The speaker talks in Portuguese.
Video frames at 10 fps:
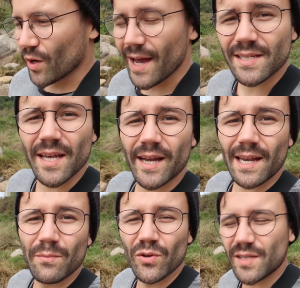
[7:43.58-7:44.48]
Conhecem
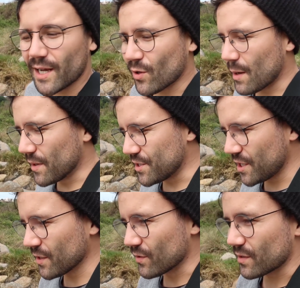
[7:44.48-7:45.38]
aquela música do
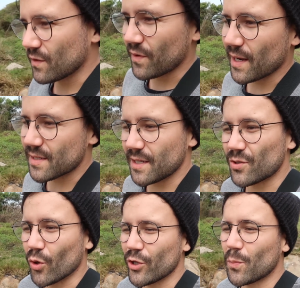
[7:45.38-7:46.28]
Armandinho que fala
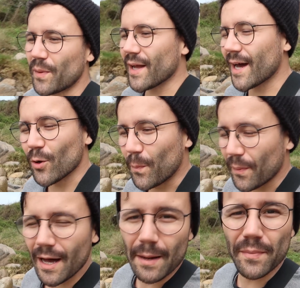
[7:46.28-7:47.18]
assim: tô indo pra
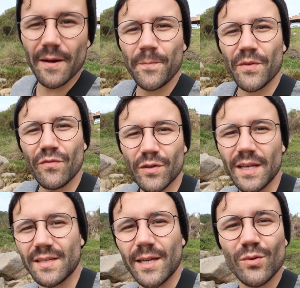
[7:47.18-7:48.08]
Garopaba, vou
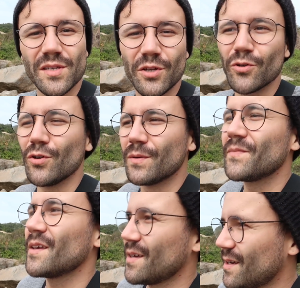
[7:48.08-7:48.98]
descendo o Siriu?
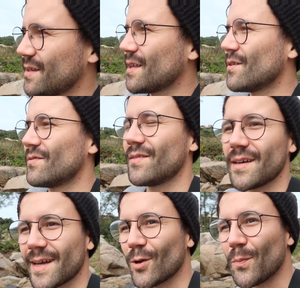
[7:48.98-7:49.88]
Então,
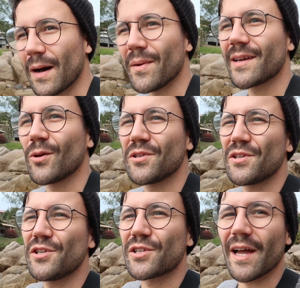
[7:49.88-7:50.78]
Garopaba é aqui onde a
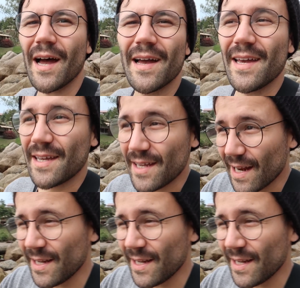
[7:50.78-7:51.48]
gente tá e